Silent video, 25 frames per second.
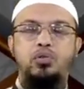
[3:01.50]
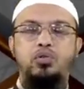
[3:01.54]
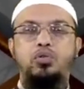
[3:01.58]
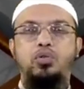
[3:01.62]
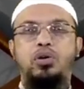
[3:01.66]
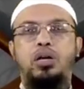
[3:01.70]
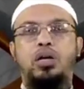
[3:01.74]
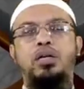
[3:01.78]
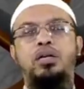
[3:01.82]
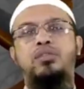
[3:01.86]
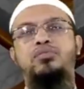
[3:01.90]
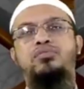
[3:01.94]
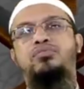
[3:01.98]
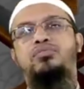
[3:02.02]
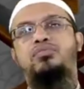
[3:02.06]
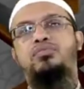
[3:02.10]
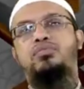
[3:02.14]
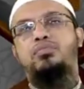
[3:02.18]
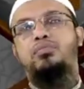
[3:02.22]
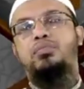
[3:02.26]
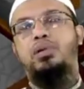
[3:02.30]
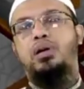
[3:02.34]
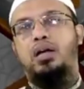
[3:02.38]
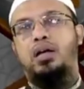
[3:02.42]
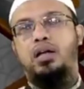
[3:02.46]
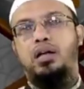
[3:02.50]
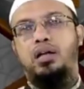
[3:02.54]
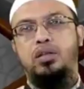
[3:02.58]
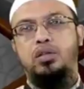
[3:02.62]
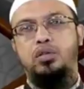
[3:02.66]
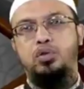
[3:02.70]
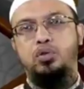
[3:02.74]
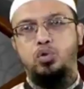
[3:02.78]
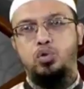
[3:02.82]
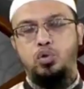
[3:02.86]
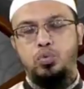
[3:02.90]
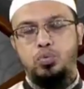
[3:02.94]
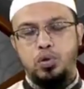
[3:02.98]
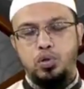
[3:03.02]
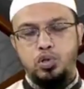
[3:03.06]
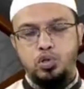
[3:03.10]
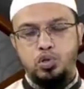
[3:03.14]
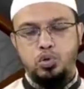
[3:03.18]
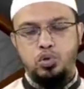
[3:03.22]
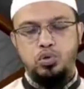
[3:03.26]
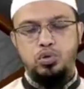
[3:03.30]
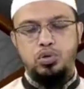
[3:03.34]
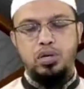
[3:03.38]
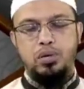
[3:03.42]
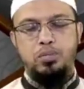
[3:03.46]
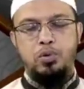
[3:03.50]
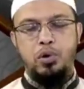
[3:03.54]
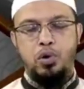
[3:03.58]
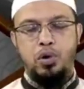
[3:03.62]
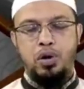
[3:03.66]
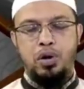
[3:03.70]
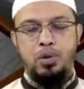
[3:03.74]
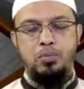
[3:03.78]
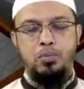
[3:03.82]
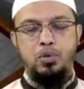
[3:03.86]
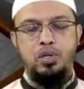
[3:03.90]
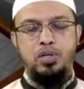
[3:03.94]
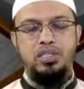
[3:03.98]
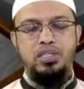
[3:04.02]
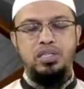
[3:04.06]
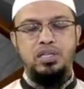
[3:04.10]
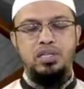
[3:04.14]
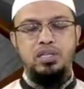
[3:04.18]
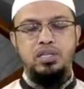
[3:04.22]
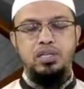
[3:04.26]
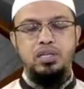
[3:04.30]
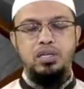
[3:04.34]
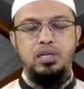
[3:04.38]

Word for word: দাইফ বা দুর্বল সূত্রে বর্ণা বলেছেন